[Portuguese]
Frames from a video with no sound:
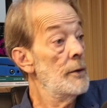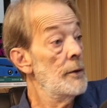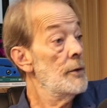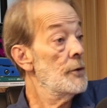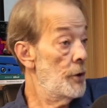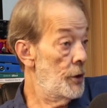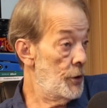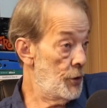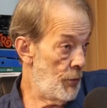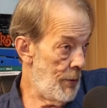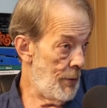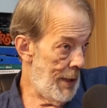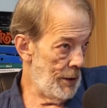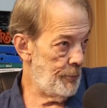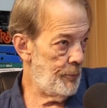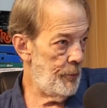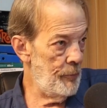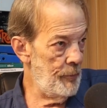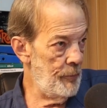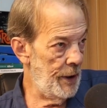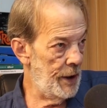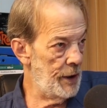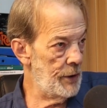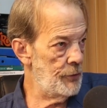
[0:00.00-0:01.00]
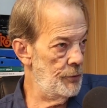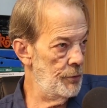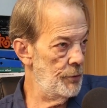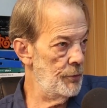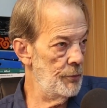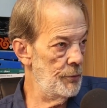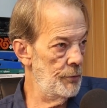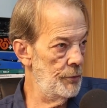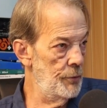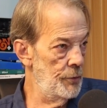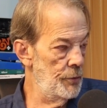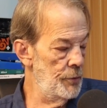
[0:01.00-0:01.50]
São as quatro primeiras
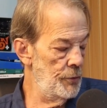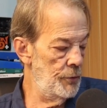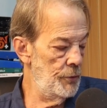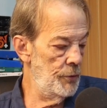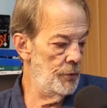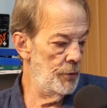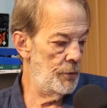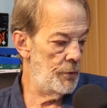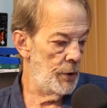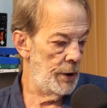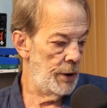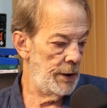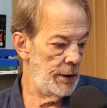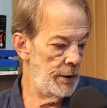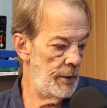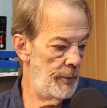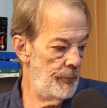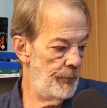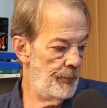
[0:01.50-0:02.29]
do, do, do coisa.